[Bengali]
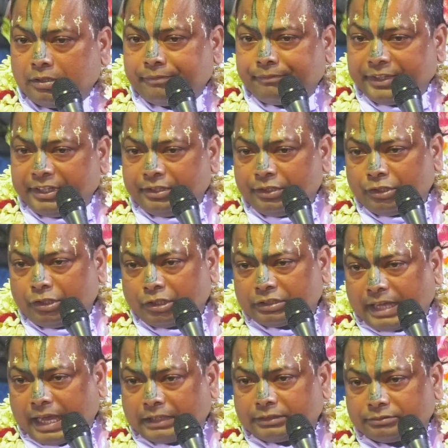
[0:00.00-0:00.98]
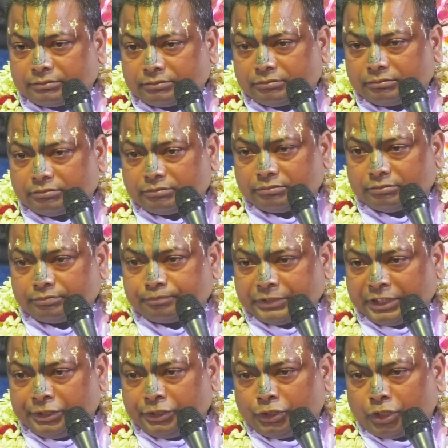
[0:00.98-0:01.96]
পিণ্ড দান
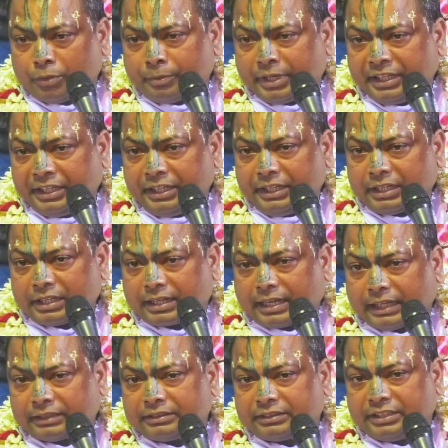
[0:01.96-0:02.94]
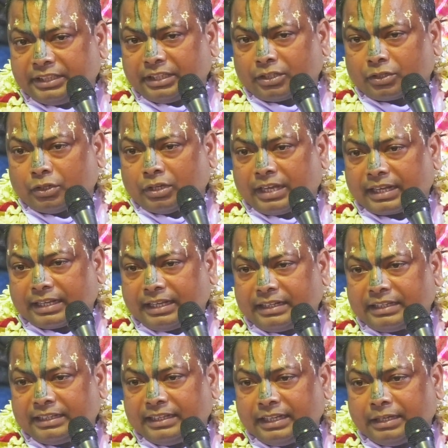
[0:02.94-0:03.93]
পিণ্ড মানে খাদ্যের গোলাকার
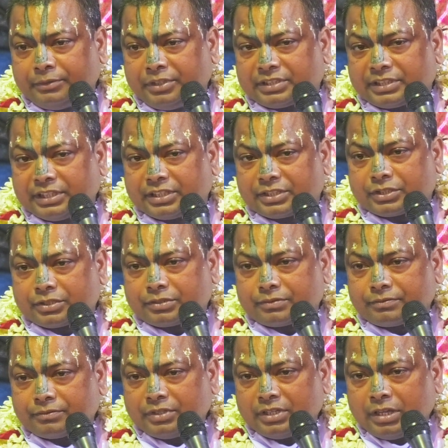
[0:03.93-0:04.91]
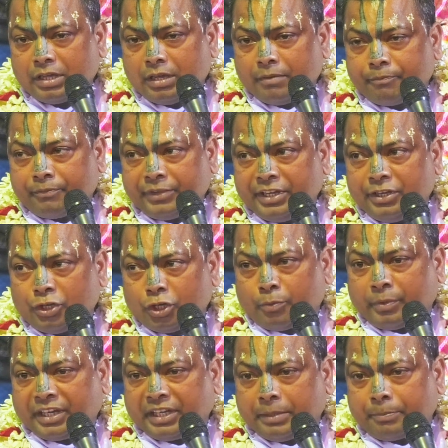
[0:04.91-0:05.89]
ডেলাবিশেষ পিণ্ড
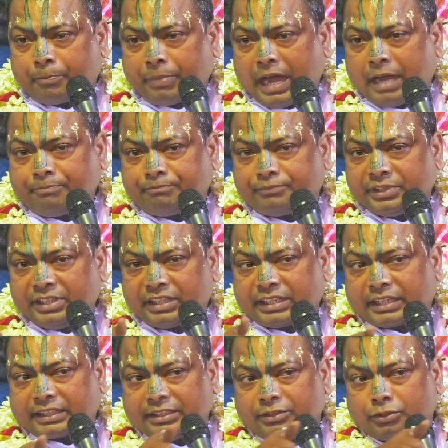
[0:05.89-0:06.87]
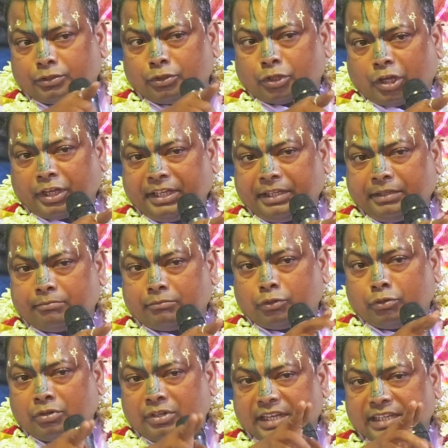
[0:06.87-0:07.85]
মানে পাপ এটা কিন্তু নয়
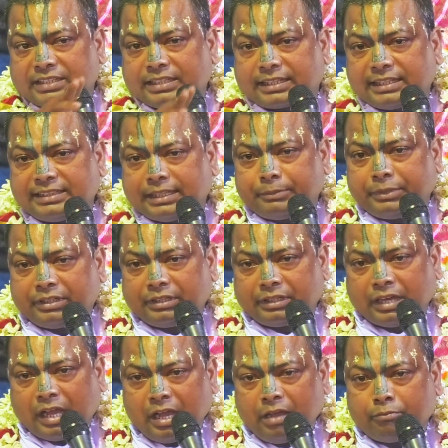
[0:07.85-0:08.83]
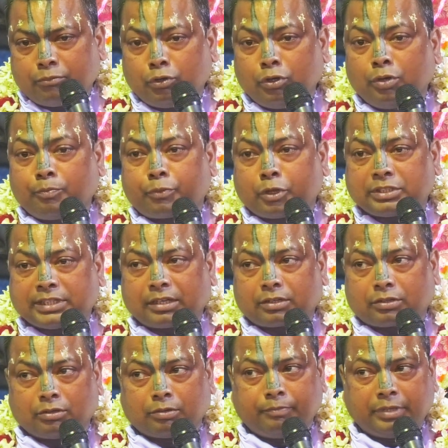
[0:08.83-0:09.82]
ভুলটা শিখে যাবেন না ভুল প্রচার
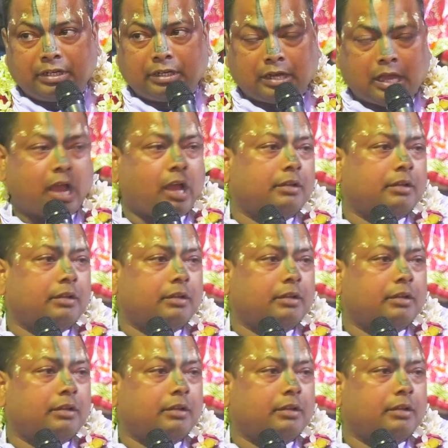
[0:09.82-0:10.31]
করবেন না